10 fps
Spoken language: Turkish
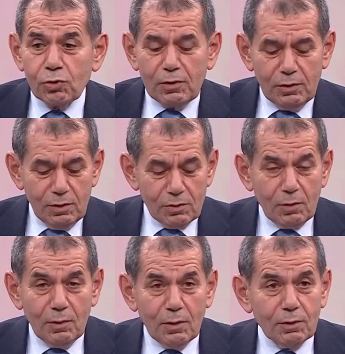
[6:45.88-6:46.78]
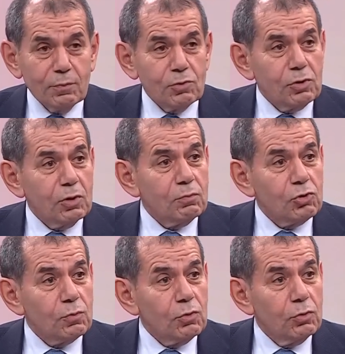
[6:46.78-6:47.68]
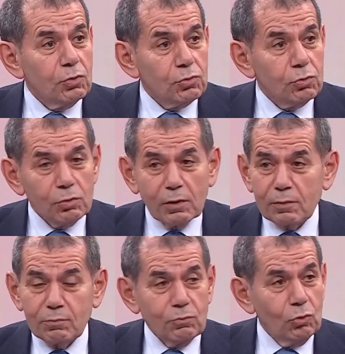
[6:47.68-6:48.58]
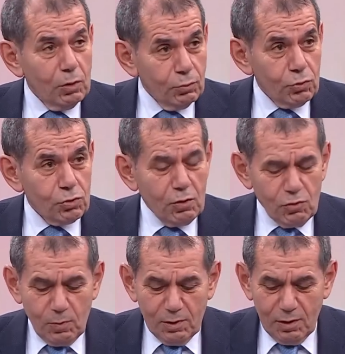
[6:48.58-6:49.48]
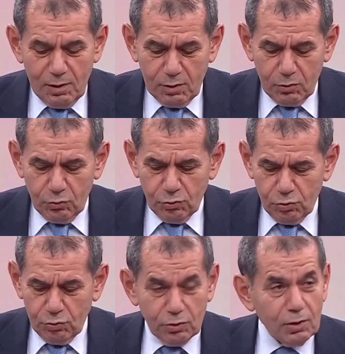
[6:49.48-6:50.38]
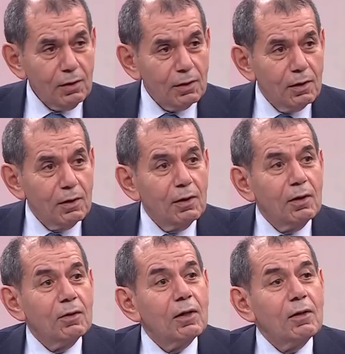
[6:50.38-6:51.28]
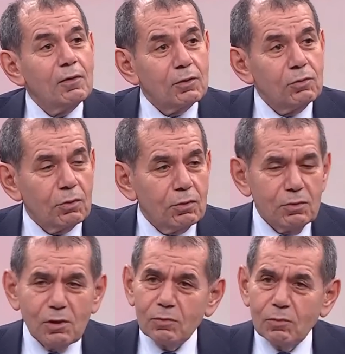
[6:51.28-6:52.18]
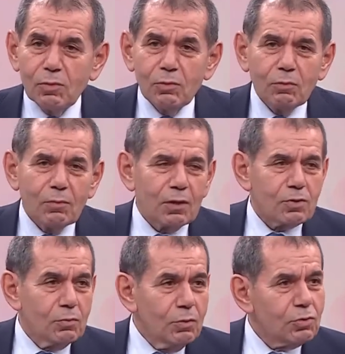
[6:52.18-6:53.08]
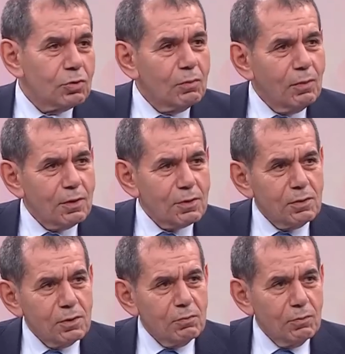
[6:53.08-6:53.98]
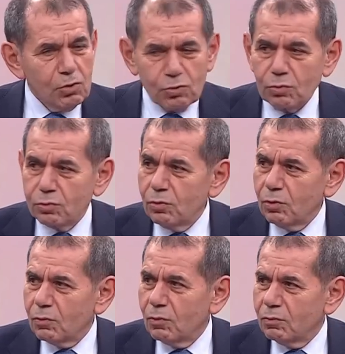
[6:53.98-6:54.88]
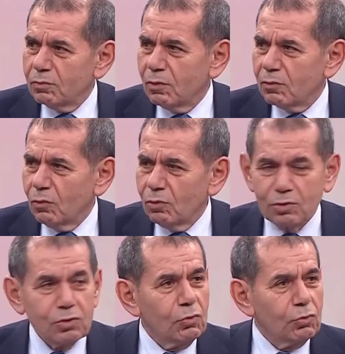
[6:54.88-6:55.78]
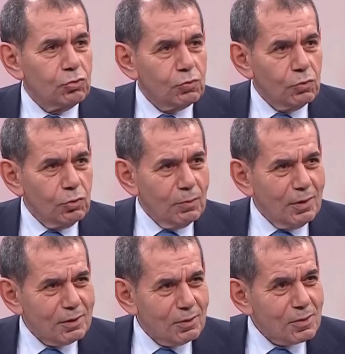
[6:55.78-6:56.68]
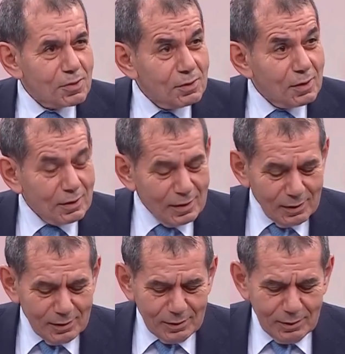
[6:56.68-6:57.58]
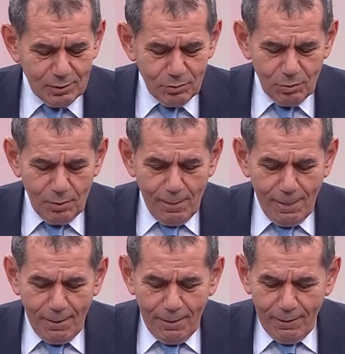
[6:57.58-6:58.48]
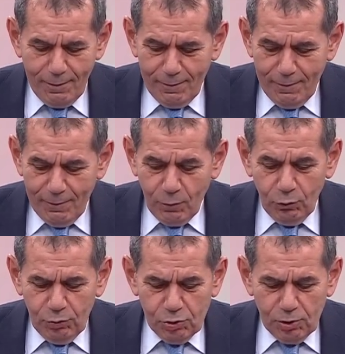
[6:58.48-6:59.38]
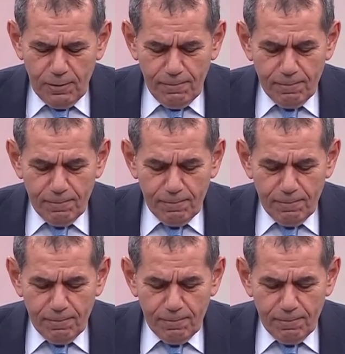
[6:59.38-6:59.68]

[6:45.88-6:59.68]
gittiği zaman 60-70 milyon eurolar böyle bonservis Süper bedelleri Lig'den daha o rakamlarla almıyorlar değil mi? Evet yok. 20 milyon maksimum işte bazen 25 oluyor. 12-13 milyon mertebesinde genellikle gidiyor. Onun için